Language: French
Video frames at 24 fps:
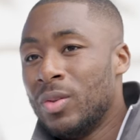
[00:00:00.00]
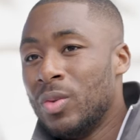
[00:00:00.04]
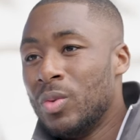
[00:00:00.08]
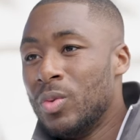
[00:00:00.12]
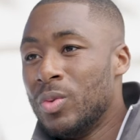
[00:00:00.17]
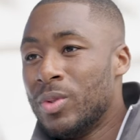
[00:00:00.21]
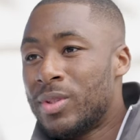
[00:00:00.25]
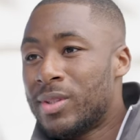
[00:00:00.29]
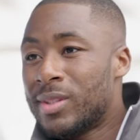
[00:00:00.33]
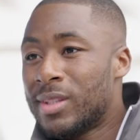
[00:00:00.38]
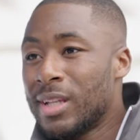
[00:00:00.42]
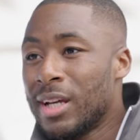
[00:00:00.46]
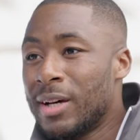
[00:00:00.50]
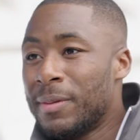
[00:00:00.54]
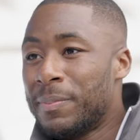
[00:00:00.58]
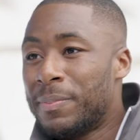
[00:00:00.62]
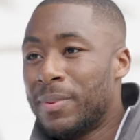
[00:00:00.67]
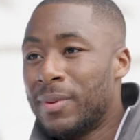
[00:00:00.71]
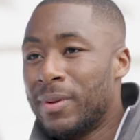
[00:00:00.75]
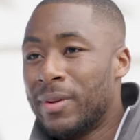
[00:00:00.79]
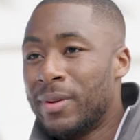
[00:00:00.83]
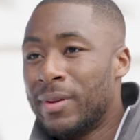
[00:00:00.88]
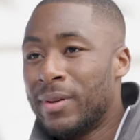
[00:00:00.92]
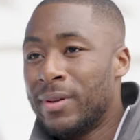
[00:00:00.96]
une
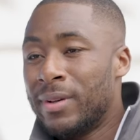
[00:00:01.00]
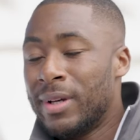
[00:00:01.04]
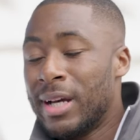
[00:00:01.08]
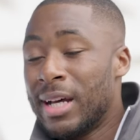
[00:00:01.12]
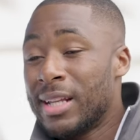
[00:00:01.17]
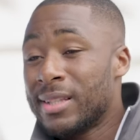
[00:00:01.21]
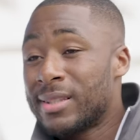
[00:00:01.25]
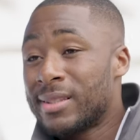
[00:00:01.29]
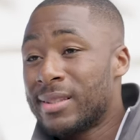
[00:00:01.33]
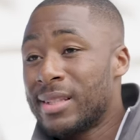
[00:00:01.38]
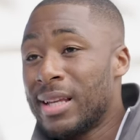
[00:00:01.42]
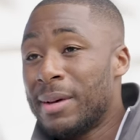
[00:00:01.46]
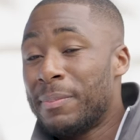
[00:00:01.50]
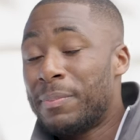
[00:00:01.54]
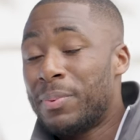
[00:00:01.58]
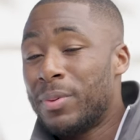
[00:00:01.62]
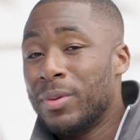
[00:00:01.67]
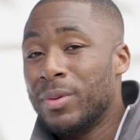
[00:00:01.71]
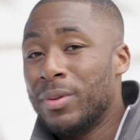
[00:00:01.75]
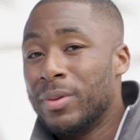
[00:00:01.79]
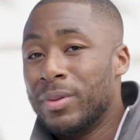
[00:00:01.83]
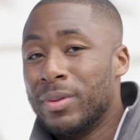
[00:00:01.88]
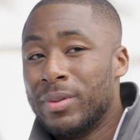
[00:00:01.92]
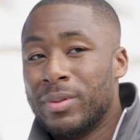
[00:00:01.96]
simple, un,
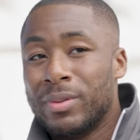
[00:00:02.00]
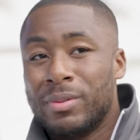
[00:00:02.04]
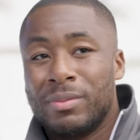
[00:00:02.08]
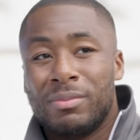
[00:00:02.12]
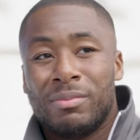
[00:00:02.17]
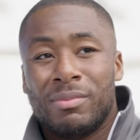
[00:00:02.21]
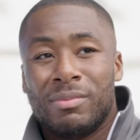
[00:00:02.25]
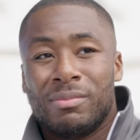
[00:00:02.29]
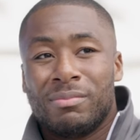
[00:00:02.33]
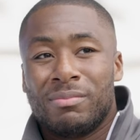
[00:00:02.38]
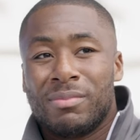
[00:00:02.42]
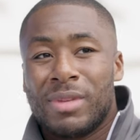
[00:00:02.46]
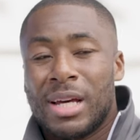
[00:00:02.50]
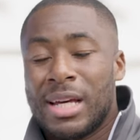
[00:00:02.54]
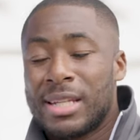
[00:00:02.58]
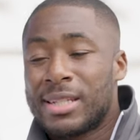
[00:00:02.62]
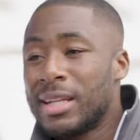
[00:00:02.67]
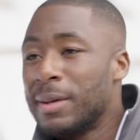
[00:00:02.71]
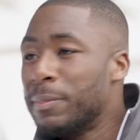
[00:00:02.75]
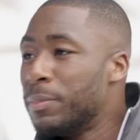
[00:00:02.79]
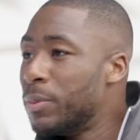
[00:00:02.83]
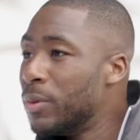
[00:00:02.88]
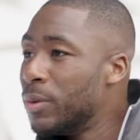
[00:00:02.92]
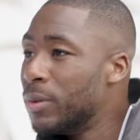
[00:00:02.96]
simple, un
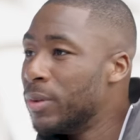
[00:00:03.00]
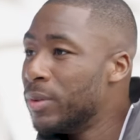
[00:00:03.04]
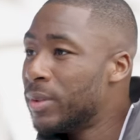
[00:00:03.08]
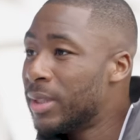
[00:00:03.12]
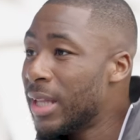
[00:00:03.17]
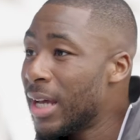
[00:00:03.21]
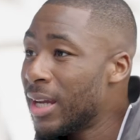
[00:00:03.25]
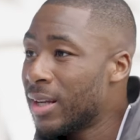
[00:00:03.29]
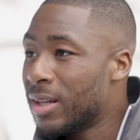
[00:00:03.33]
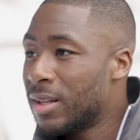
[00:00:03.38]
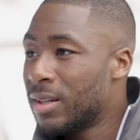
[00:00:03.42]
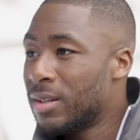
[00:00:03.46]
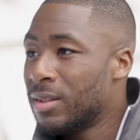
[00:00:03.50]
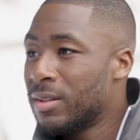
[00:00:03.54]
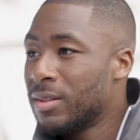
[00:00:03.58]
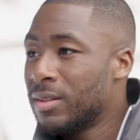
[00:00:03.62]
simple tacle,